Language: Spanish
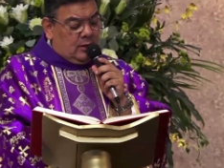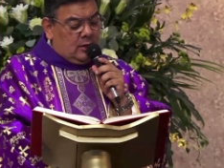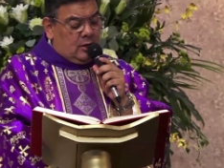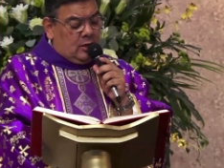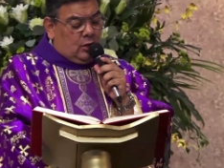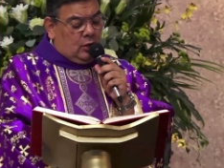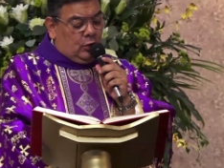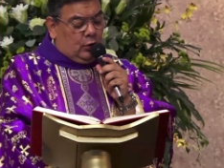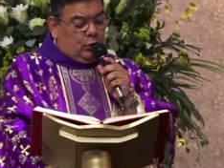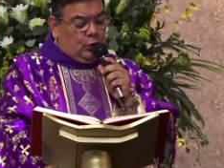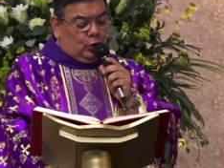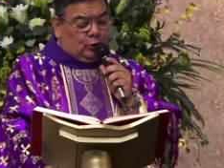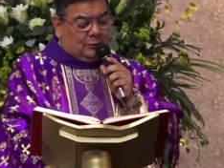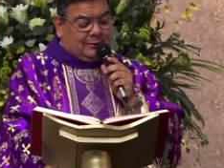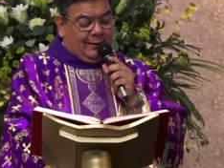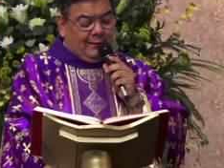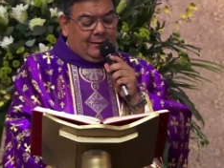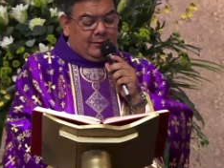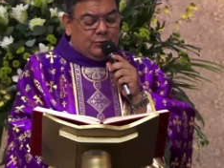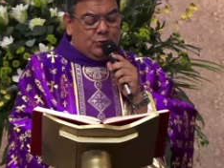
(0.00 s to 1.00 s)
¿No te
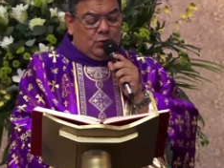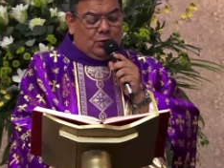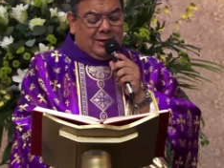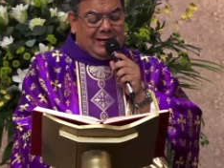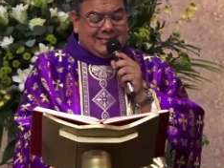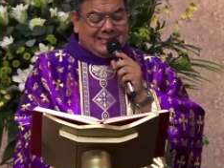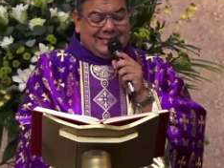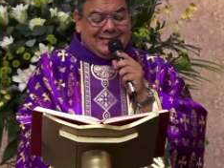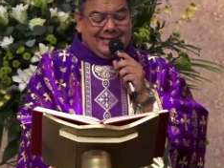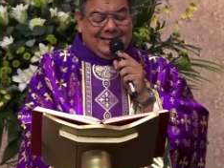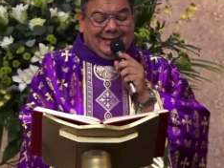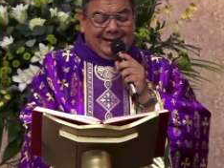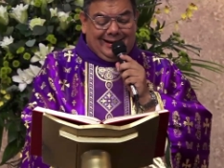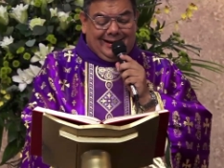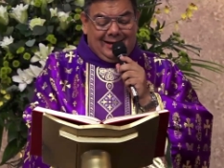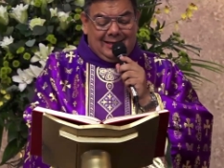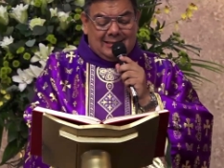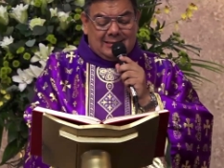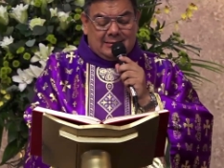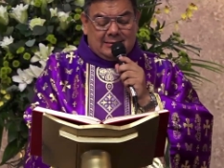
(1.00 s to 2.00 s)
he dicho que si
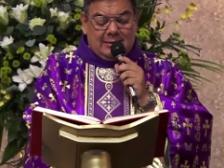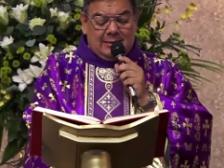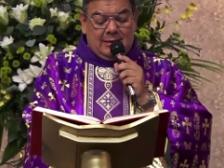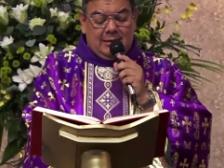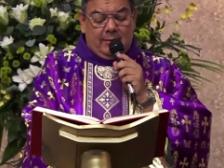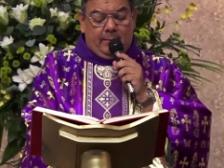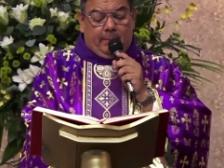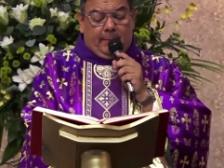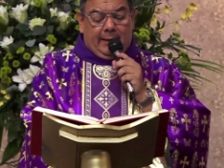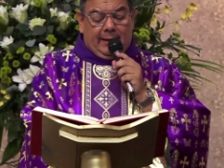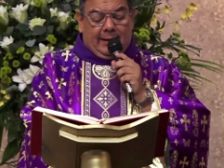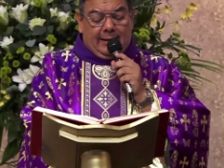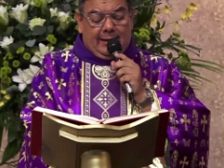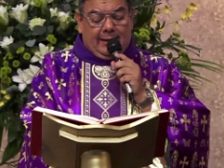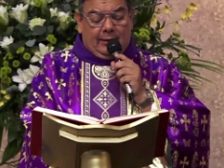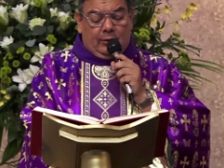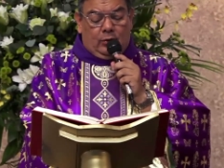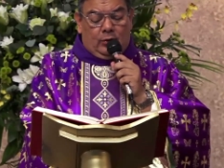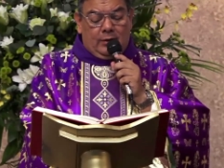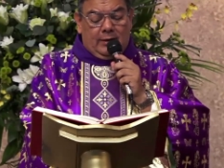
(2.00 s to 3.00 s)
crees verá la
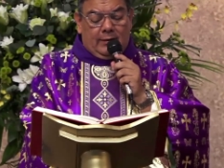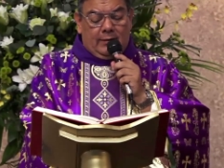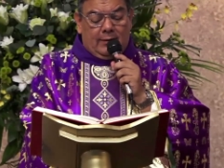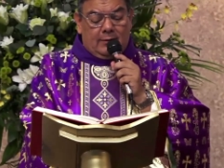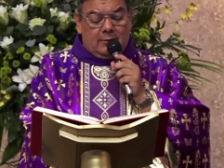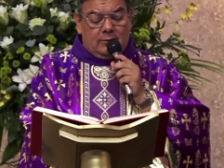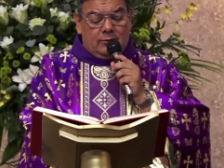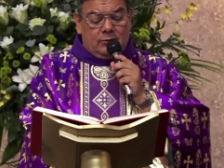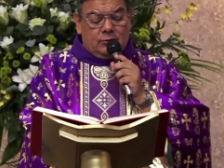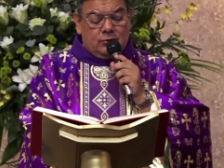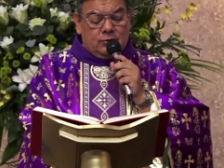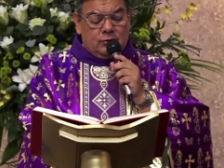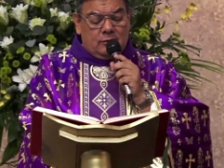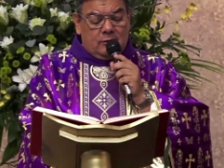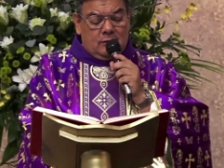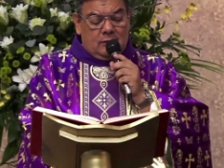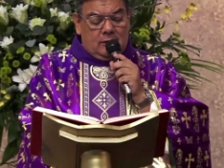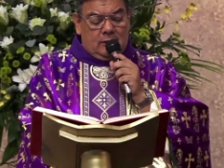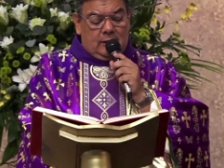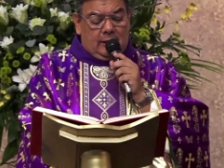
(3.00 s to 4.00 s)
gloria de Dios?
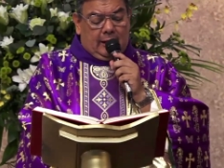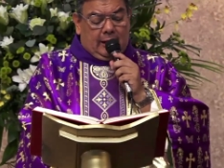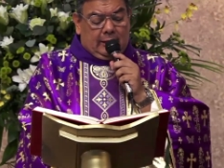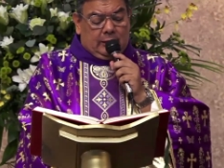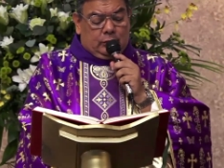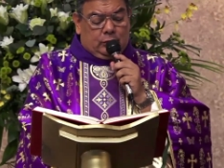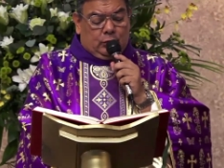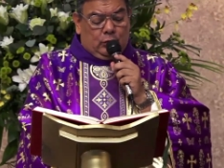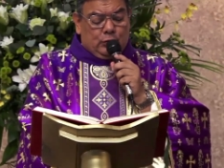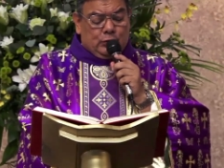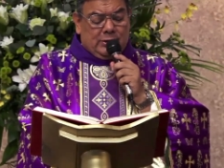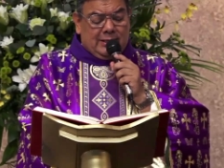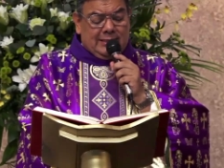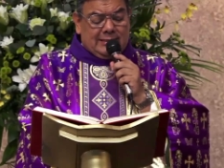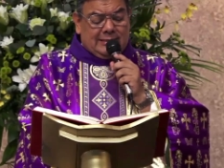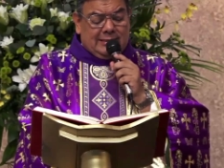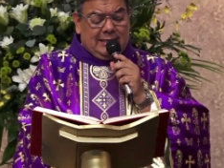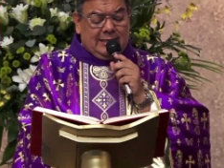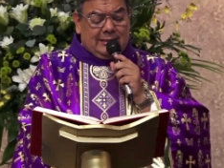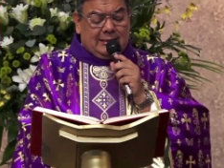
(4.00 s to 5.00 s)
Entonces
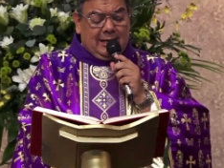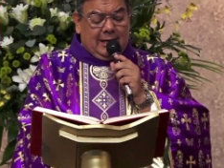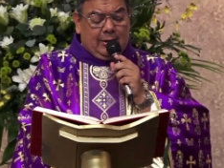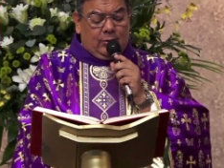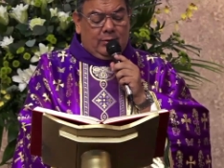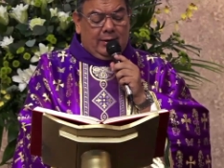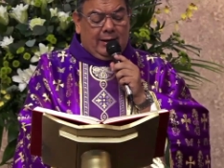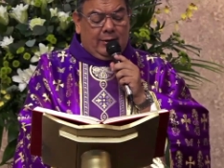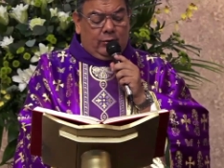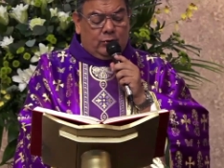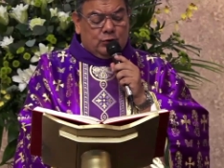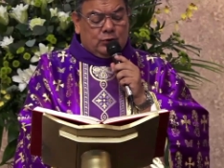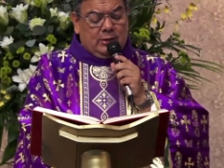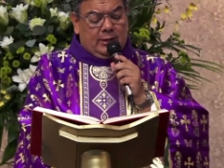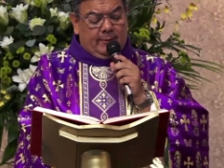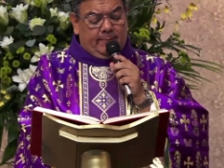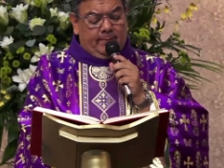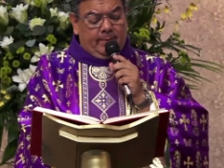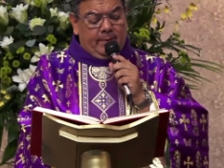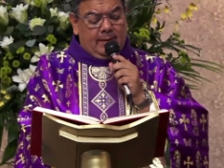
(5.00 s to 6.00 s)
quitaron la losa.
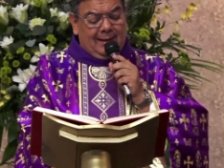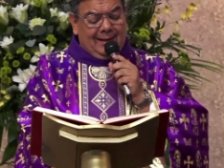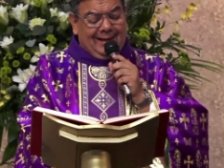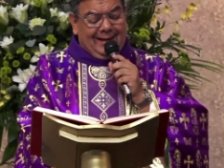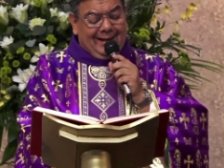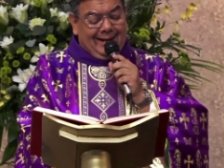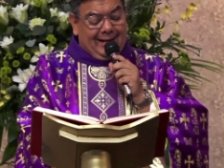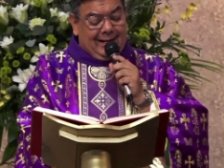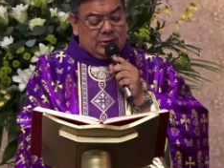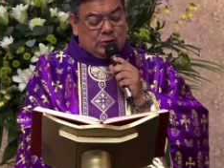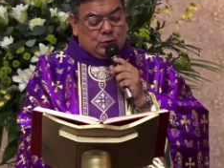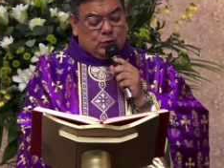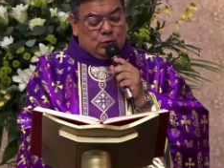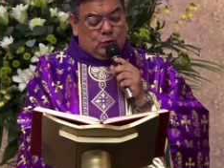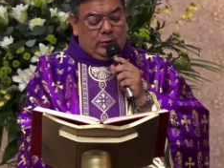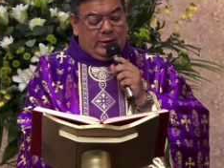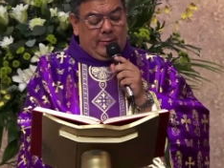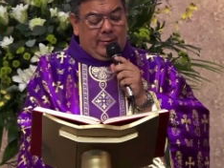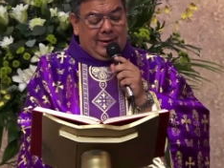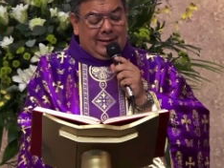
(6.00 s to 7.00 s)
Jesús
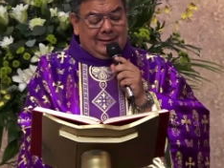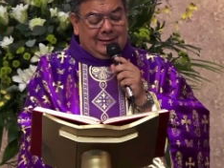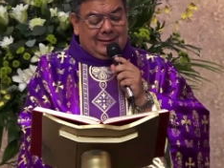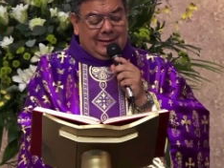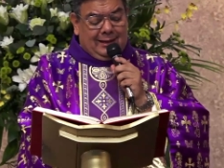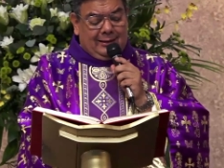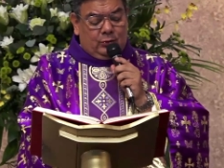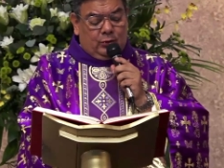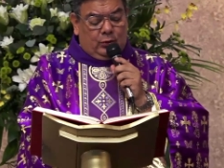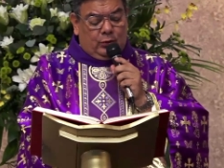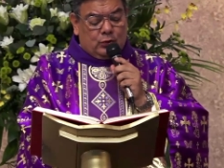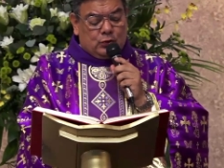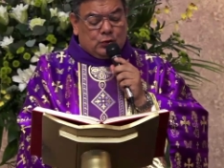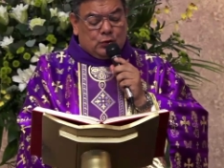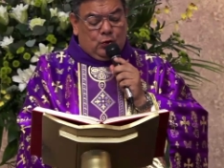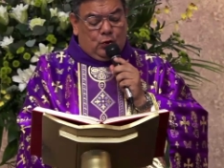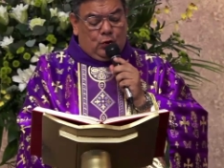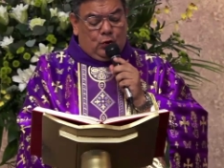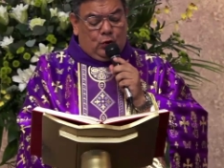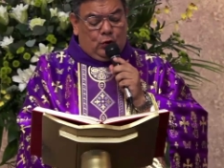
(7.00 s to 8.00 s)
levantando los
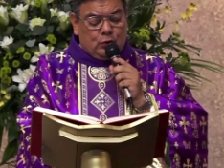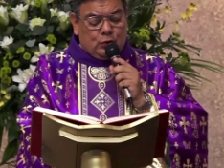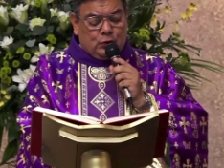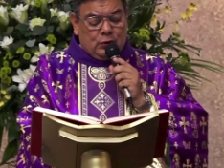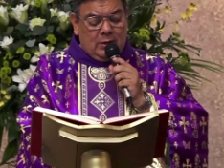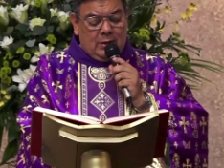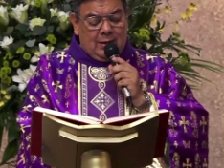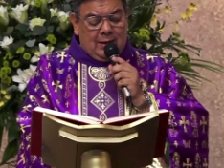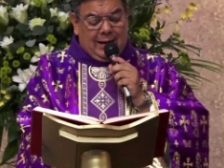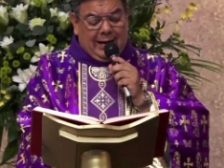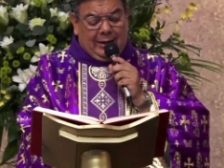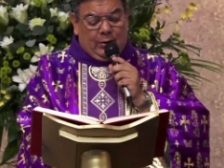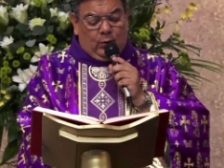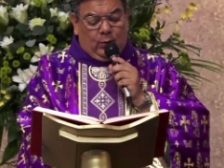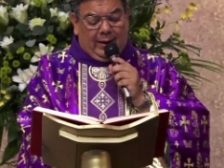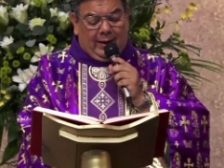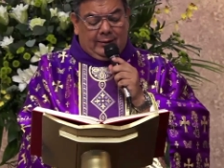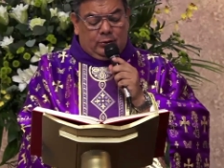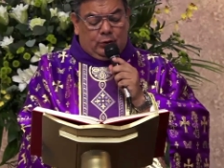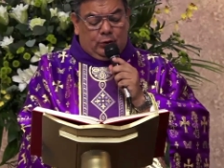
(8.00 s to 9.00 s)
ojos a lo
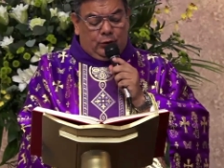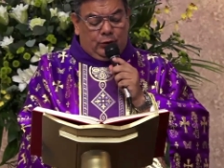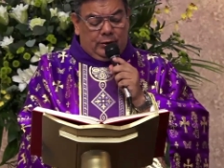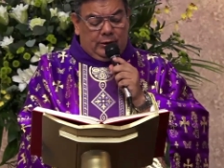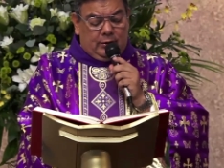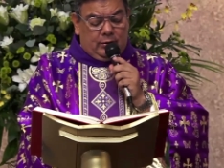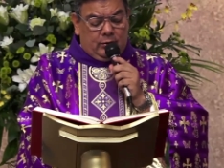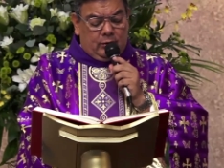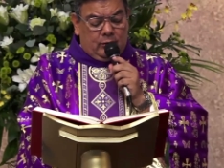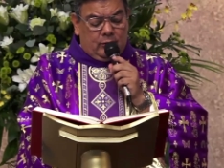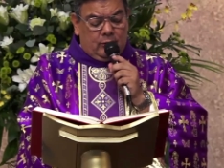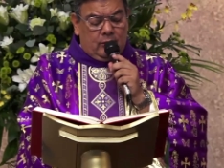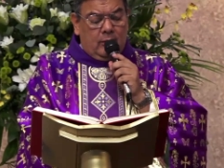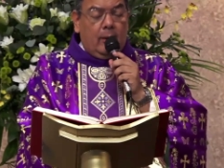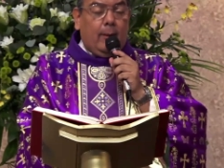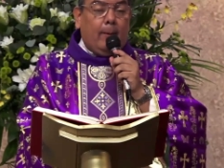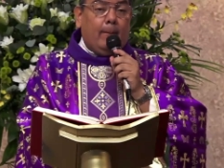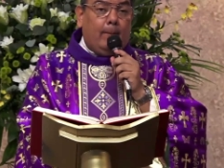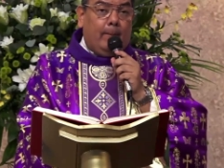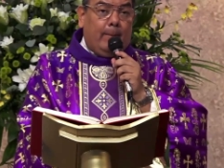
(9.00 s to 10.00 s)
alto dijo,
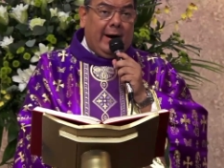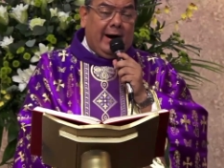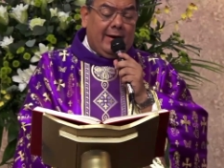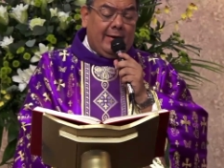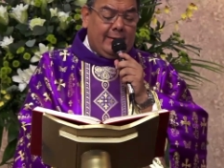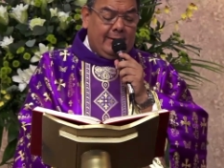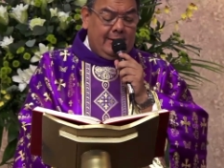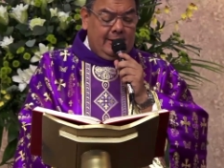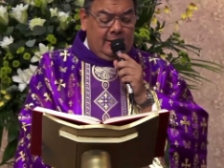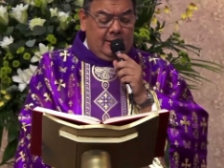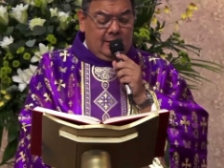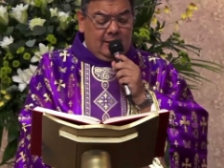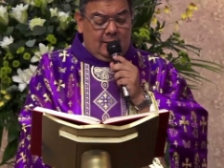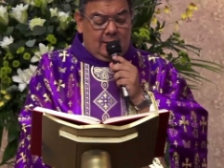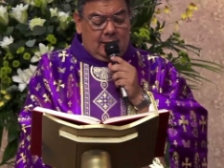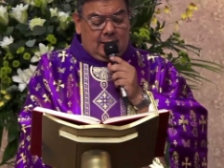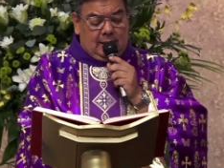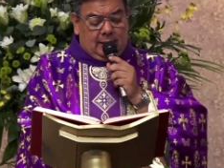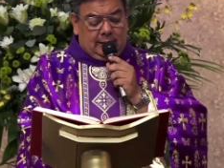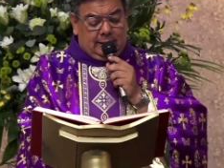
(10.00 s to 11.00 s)
Padre,
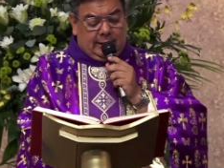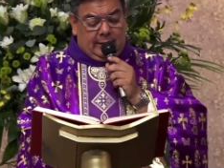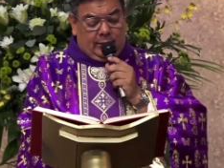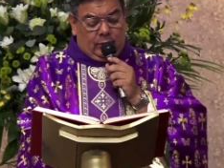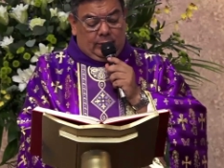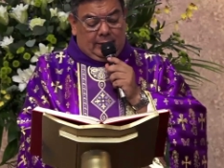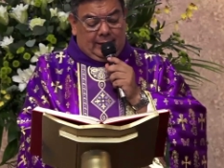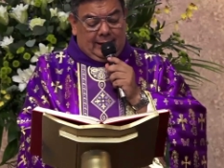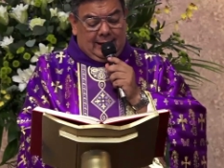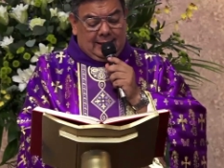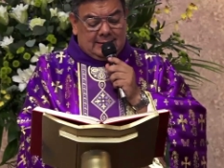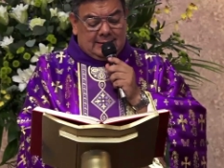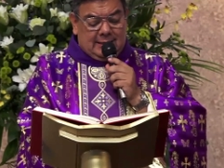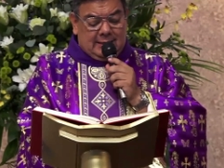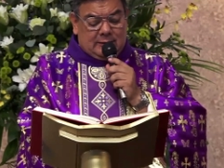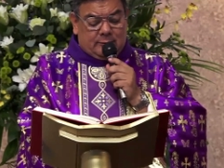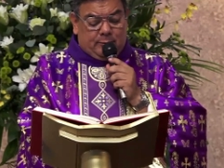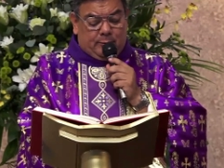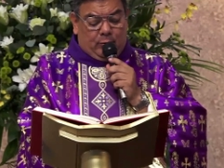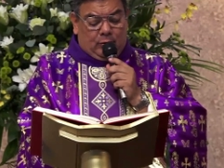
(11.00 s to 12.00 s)
te doy
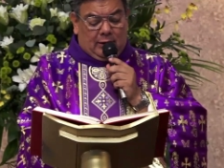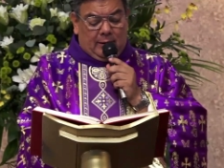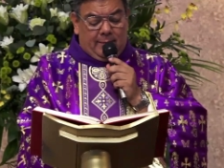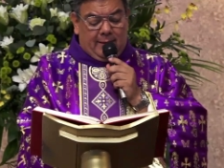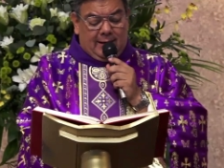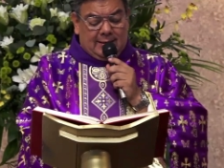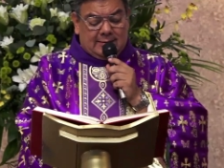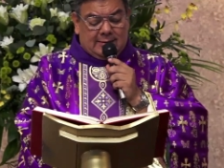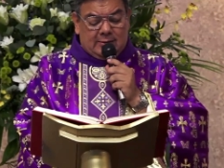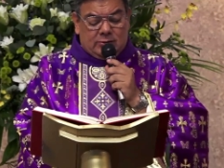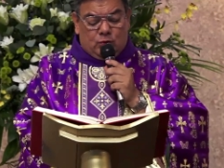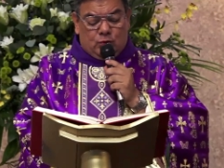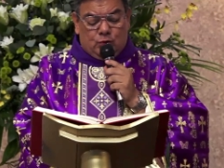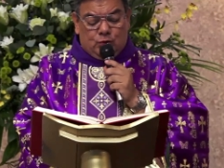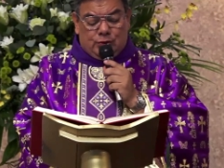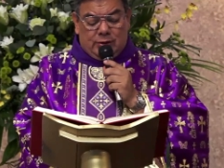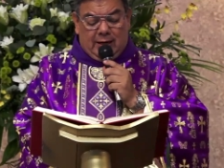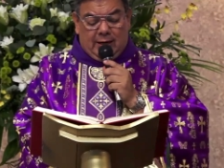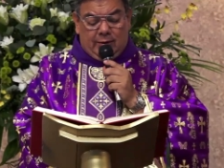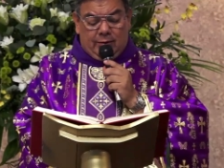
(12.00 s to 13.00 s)
gracias porque me has
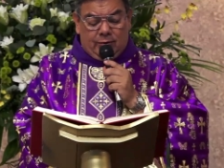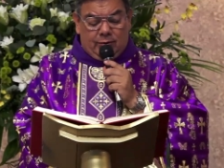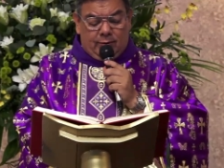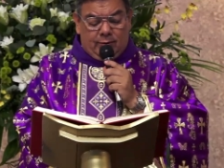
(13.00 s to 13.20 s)
escuchado.